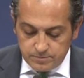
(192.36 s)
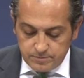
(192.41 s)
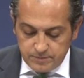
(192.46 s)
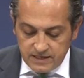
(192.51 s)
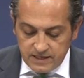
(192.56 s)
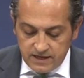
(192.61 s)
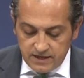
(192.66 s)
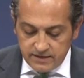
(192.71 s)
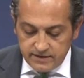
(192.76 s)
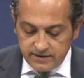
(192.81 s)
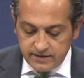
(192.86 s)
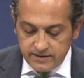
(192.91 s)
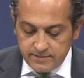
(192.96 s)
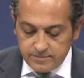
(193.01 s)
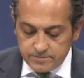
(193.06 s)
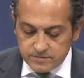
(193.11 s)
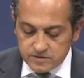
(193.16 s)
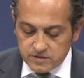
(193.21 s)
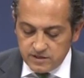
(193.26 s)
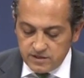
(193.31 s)

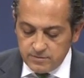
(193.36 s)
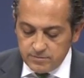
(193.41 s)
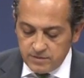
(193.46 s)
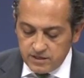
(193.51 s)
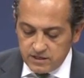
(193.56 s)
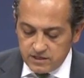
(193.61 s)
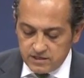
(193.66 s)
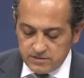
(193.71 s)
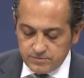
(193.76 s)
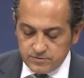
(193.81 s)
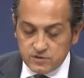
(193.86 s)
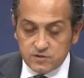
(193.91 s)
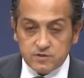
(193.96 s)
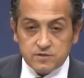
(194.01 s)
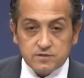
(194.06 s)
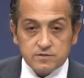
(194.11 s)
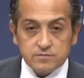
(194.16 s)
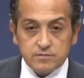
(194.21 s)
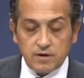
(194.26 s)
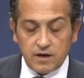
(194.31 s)
Bilare Sayın
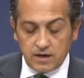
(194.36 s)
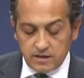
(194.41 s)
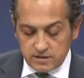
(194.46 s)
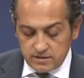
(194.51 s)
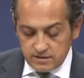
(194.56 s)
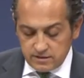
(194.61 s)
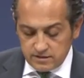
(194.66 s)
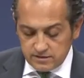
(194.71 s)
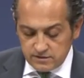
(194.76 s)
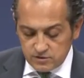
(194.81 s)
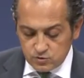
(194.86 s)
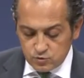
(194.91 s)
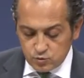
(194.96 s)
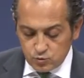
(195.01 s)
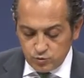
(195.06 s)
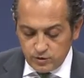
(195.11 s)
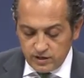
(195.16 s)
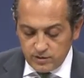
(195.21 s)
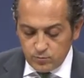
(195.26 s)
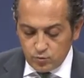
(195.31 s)
Bakanımız Ankara'da
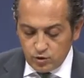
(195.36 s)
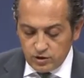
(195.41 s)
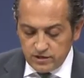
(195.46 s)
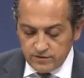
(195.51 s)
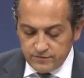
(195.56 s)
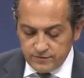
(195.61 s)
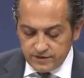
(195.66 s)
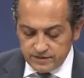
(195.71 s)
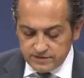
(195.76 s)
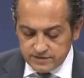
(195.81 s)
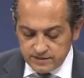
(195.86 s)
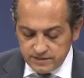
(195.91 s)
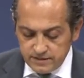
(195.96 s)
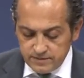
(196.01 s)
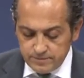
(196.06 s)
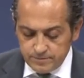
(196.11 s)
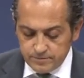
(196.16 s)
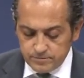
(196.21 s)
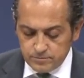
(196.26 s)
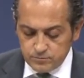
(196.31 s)
Suriye
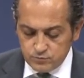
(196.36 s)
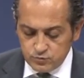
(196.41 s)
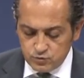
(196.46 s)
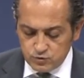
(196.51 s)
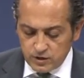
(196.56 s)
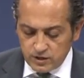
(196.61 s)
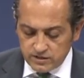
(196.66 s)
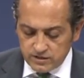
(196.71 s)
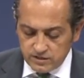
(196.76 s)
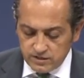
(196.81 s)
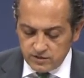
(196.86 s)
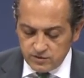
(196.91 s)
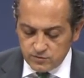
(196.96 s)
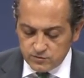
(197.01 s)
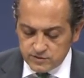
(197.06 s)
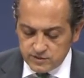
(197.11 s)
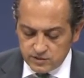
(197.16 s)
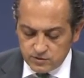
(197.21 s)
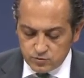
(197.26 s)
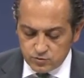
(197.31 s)
muhalefeti müzakere
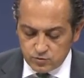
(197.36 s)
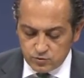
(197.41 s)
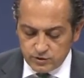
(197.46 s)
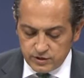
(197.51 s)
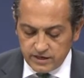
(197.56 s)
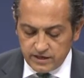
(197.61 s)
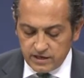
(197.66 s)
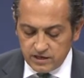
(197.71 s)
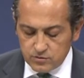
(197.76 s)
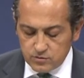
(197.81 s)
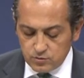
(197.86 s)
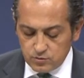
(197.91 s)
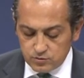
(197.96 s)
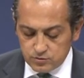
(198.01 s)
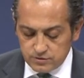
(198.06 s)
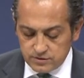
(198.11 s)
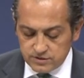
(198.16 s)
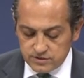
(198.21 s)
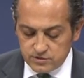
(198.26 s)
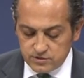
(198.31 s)
yüksek kurulu genel
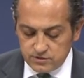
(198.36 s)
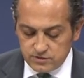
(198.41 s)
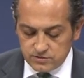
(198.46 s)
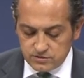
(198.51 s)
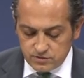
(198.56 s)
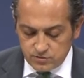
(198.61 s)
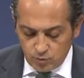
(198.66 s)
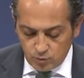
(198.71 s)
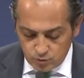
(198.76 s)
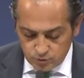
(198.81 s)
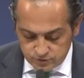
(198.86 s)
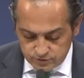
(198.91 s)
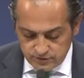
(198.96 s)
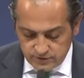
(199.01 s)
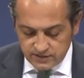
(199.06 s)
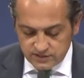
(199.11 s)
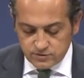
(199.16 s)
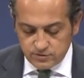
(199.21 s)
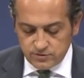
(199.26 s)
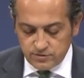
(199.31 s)

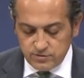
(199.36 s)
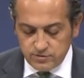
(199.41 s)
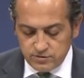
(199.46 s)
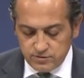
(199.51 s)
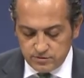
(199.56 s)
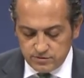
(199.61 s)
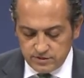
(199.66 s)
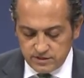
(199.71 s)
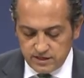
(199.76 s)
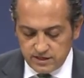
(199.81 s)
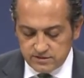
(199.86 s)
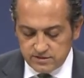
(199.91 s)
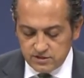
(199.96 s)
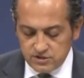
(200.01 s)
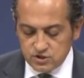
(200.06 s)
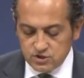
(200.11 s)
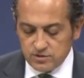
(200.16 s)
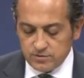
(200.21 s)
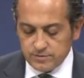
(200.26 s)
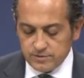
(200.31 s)
koordinatörü Riyad
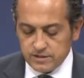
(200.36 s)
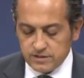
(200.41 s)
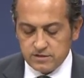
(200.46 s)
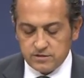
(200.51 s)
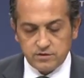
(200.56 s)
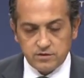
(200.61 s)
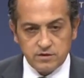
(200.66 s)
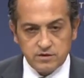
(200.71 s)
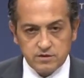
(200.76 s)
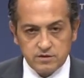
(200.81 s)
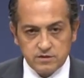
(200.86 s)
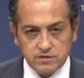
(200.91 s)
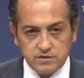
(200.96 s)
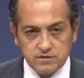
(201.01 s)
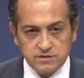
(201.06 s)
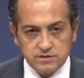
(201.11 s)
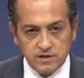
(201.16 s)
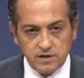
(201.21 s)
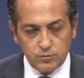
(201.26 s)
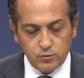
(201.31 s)
Hicab'ı
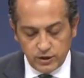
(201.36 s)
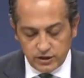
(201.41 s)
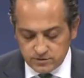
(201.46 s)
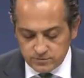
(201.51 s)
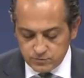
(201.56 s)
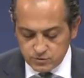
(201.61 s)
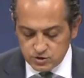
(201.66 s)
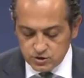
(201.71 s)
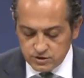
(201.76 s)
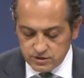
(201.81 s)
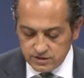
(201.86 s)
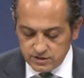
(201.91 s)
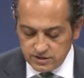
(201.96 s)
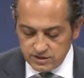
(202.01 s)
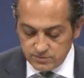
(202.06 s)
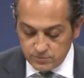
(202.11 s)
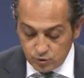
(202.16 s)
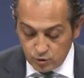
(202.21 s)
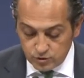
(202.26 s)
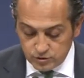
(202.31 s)
kabul etmişti
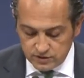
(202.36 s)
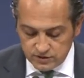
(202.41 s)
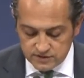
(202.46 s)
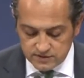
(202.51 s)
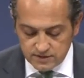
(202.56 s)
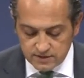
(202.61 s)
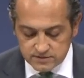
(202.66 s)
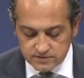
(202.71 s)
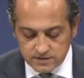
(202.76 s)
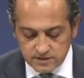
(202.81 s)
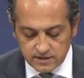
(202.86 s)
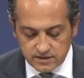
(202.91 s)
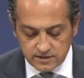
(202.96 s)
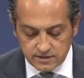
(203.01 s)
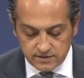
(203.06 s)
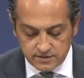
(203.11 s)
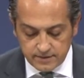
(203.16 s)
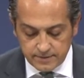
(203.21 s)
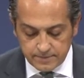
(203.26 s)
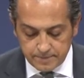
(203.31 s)
24 Nisan
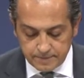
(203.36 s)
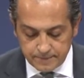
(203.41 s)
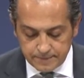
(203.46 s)
tarihinde.